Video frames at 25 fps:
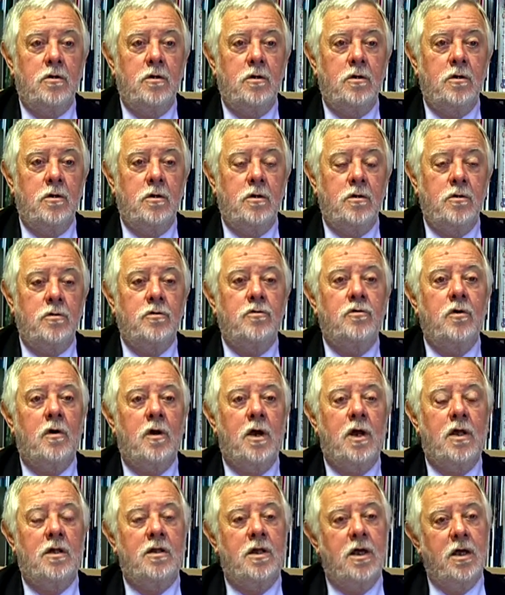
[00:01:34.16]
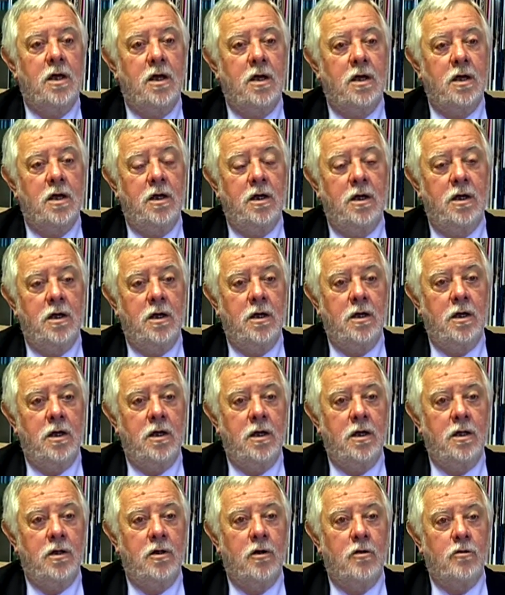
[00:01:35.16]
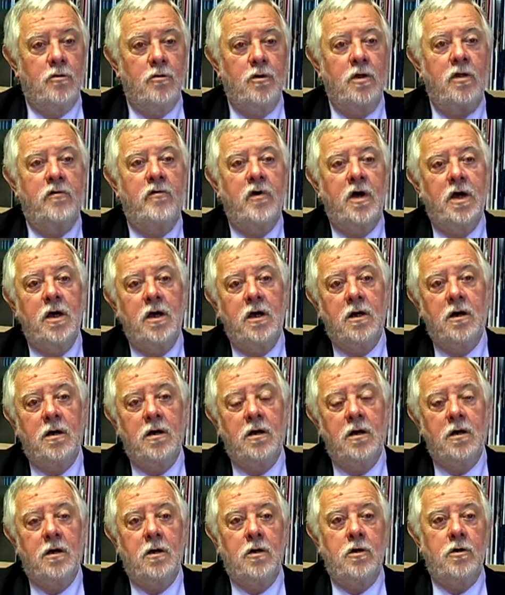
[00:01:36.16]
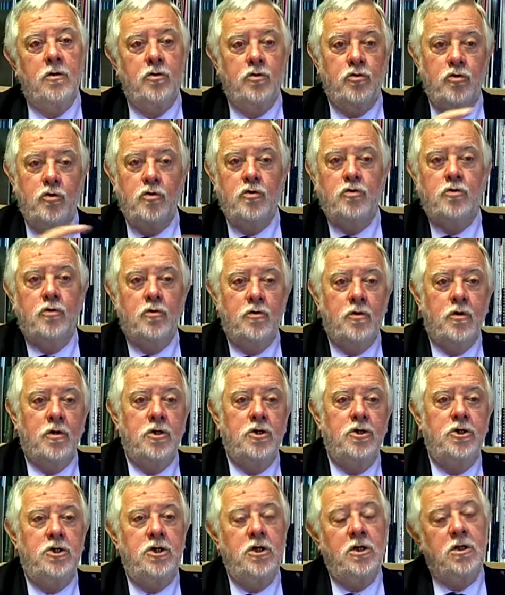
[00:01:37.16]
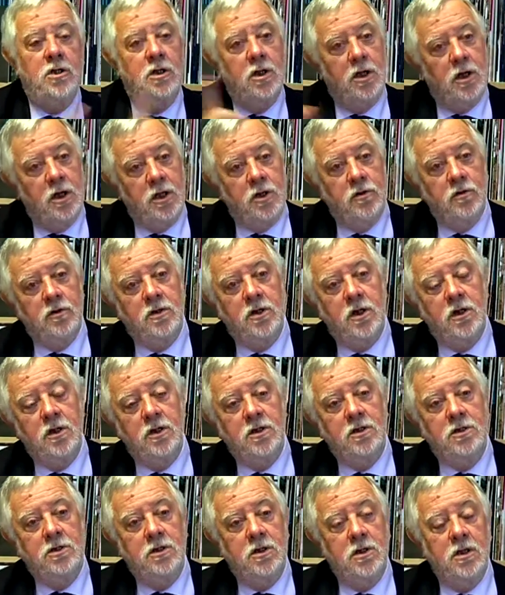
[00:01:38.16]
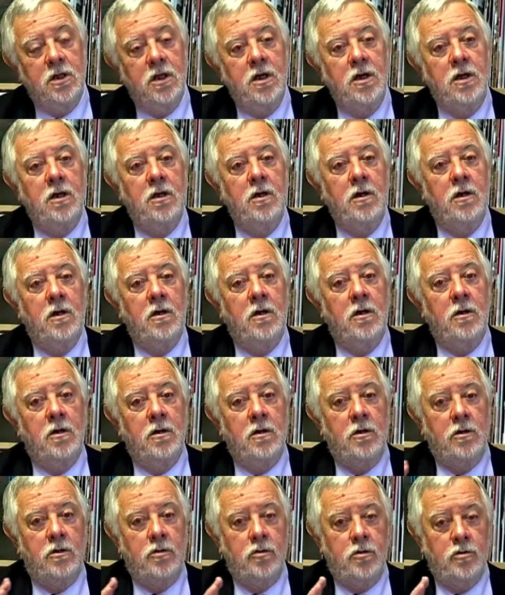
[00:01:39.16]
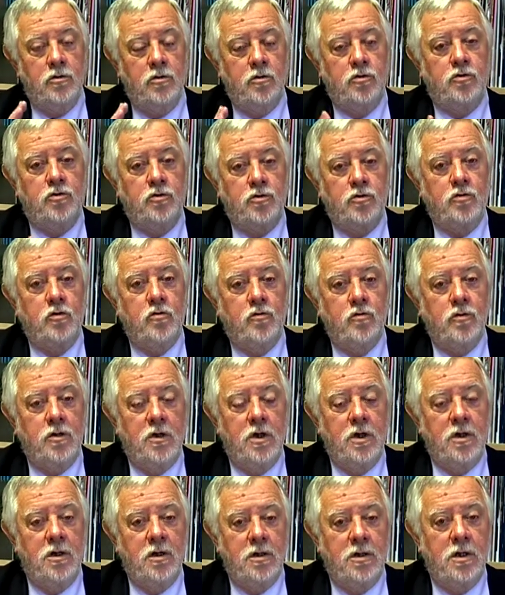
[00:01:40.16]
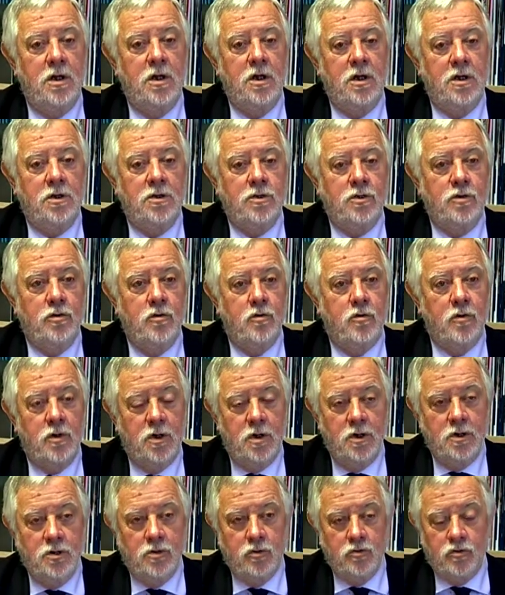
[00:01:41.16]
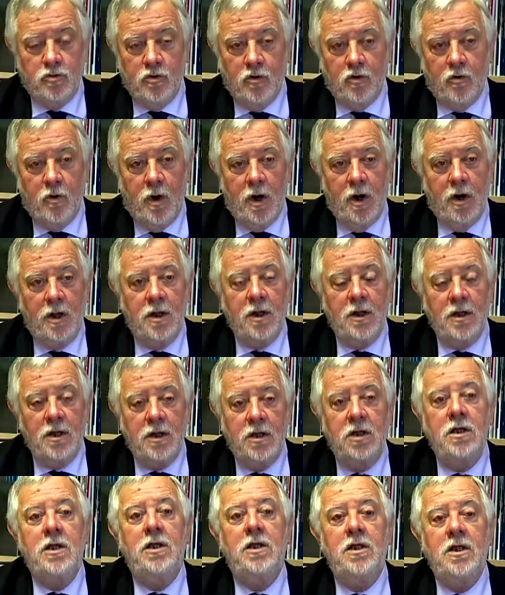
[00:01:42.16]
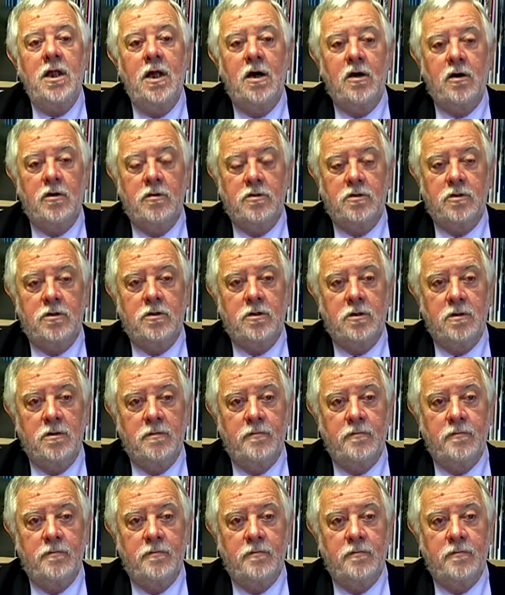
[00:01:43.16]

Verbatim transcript: euh, sur la Terre et, dans l'univers, de son origine et de sa destinée, euh, sont des, questions qui sont, je crois, inhérentes